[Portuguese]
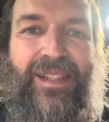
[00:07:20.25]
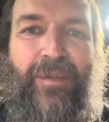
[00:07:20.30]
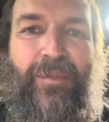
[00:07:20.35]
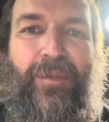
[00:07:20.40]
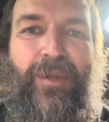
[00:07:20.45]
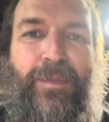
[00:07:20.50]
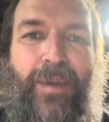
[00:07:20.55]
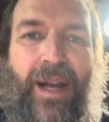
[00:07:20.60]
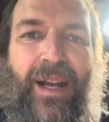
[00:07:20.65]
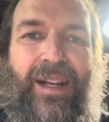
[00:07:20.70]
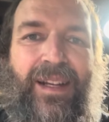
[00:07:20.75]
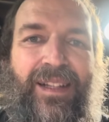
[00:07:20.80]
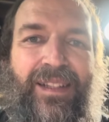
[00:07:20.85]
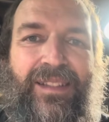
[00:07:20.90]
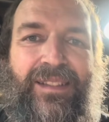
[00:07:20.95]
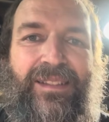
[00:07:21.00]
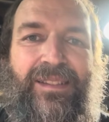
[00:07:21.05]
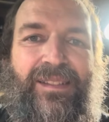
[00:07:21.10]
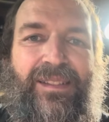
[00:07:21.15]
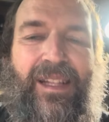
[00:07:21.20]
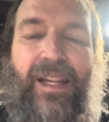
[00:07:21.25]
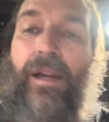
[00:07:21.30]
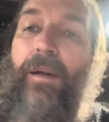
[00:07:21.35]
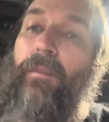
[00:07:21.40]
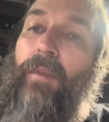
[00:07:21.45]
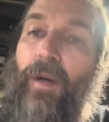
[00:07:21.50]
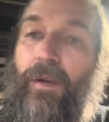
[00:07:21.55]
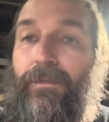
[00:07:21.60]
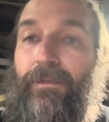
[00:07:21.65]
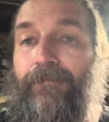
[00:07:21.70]
É muito bacana isso.
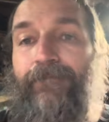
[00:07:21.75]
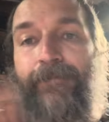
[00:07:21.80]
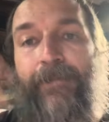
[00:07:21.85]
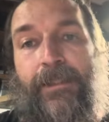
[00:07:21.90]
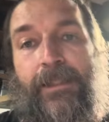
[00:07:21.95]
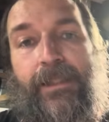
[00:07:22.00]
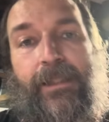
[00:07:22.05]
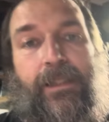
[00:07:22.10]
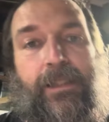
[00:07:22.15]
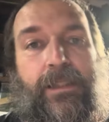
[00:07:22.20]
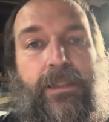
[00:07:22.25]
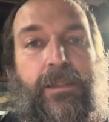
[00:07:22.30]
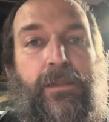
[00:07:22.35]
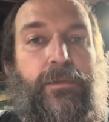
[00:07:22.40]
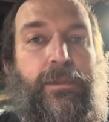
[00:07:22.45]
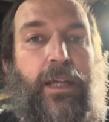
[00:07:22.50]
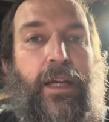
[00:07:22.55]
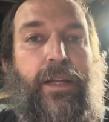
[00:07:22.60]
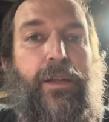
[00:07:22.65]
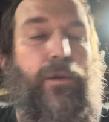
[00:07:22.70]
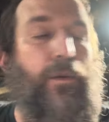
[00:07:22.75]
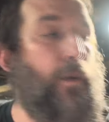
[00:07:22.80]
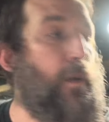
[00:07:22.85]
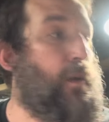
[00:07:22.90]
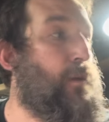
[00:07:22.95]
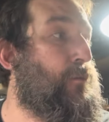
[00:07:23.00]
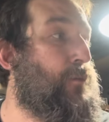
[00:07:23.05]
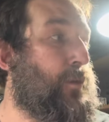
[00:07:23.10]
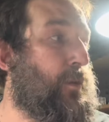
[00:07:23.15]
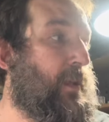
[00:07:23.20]
Bom, então tá aí o
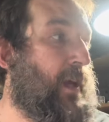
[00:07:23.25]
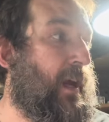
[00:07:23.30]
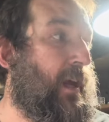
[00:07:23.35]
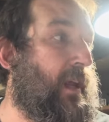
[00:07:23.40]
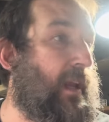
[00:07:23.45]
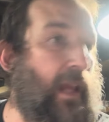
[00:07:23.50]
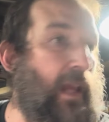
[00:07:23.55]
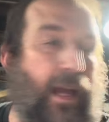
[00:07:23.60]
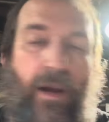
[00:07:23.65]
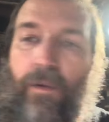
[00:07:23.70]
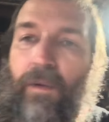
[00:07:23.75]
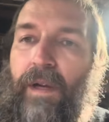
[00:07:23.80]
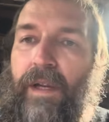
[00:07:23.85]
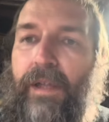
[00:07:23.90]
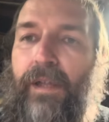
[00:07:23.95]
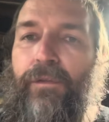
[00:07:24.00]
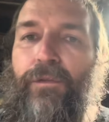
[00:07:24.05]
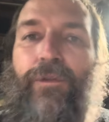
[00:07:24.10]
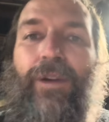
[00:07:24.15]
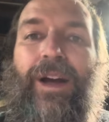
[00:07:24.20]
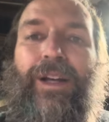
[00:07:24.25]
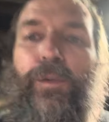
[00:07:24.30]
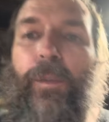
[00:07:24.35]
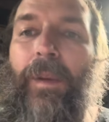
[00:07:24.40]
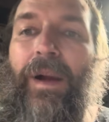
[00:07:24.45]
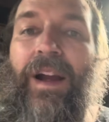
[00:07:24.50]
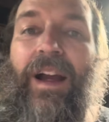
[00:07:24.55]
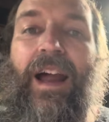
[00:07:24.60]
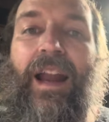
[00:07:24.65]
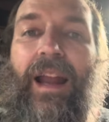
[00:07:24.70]
review da Elego aí, fácil
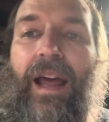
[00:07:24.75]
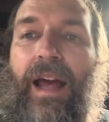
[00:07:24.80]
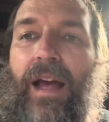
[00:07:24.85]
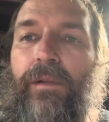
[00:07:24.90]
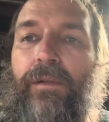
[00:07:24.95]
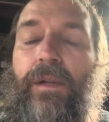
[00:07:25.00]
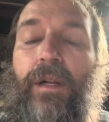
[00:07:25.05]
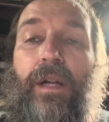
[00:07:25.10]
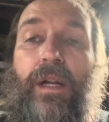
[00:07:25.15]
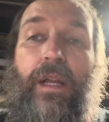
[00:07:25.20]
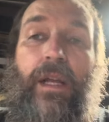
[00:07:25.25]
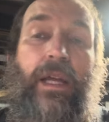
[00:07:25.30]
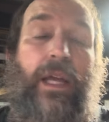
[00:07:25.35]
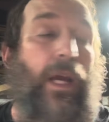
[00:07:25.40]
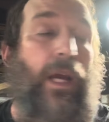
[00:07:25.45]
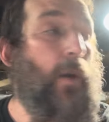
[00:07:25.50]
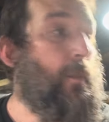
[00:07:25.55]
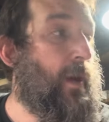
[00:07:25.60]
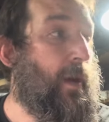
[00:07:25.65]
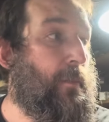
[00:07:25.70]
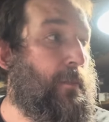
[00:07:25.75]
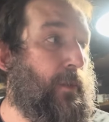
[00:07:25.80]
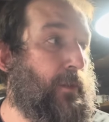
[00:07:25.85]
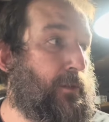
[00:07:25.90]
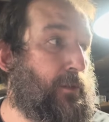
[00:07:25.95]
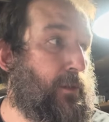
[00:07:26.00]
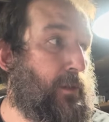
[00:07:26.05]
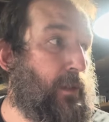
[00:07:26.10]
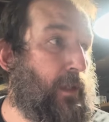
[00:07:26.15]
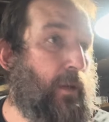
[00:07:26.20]
pra caralho. É uma
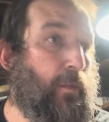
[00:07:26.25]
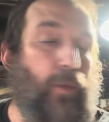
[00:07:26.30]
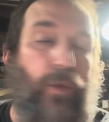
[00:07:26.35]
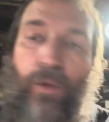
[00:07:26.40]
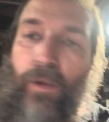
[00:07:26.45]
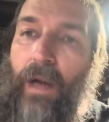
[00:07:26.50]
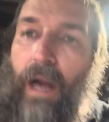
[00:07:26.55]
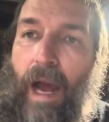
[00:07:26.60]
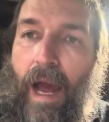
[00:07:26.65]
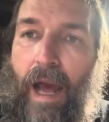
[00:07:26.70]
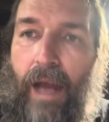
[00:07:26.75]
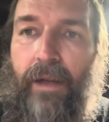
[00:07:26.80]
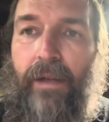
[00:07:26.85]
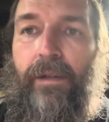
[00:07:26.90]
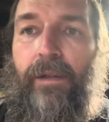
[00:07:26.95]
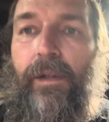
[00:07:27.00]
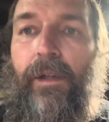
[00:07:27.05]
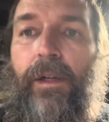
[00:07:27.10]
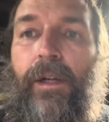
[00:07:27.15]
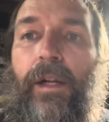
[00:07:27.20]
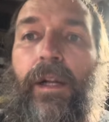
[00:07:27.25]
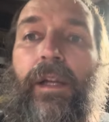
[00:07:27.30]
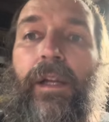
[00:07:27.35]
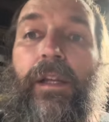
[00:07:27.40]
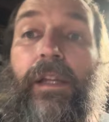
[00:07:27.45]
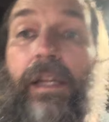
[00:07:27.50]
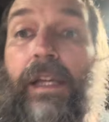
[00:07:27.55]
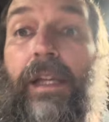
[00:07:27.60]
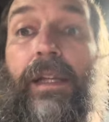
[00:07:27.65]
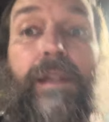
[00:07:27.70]
impressora muito cara.
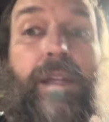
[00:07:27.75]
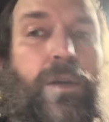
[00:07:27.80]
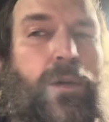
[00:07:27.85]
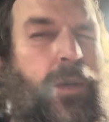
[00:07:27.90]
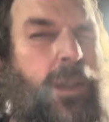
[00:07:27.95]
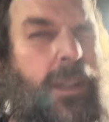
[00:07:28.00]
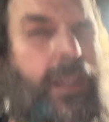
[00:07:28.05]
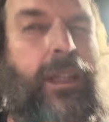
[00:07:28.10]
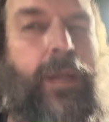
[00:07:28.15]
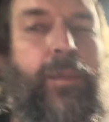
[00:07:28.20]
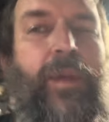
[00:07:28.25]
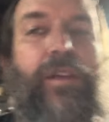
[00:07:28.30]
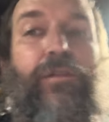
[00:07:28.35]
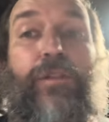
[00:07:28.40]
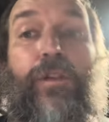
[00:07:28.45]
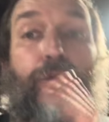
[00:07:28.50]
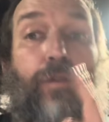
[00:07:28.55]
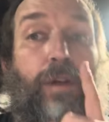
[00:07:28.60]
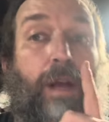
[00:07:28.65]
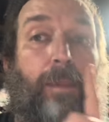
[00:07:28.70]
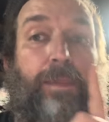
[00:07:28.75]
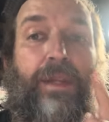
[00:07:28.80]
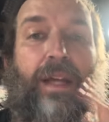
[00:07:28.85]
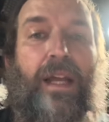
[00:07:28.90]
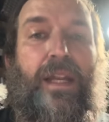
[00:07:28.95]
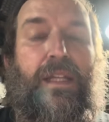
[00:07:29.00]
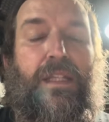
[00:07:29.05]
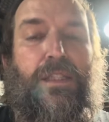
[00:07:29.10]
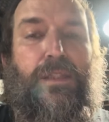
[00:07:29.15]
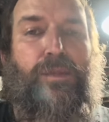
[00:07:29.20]
E tem outra também, vivo o
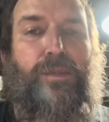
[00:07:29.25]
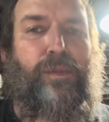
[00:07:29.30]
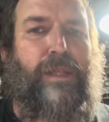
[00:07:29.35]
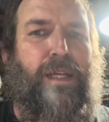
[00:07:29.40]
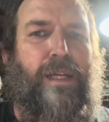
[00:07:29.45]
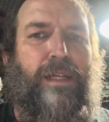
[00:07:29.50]
capitalismo, né?